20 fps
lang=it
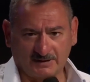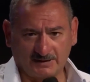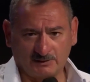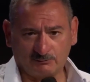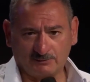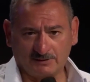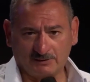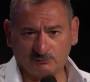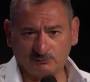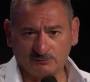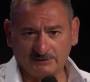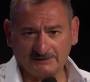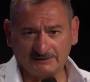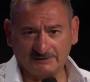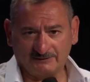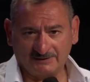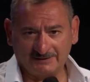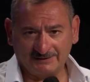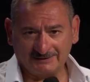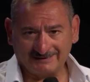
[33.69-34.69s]
che era una,
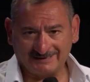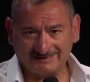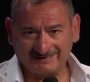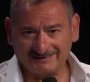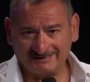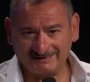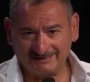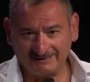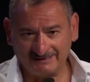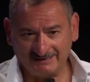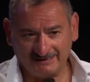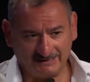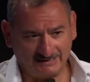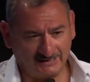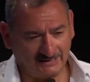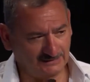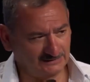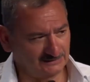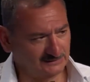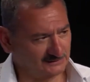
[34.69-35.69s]
una divinità
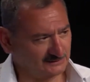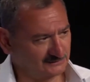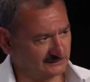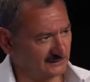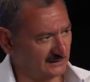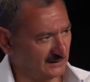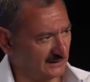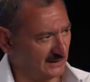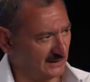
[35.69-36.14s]
cananea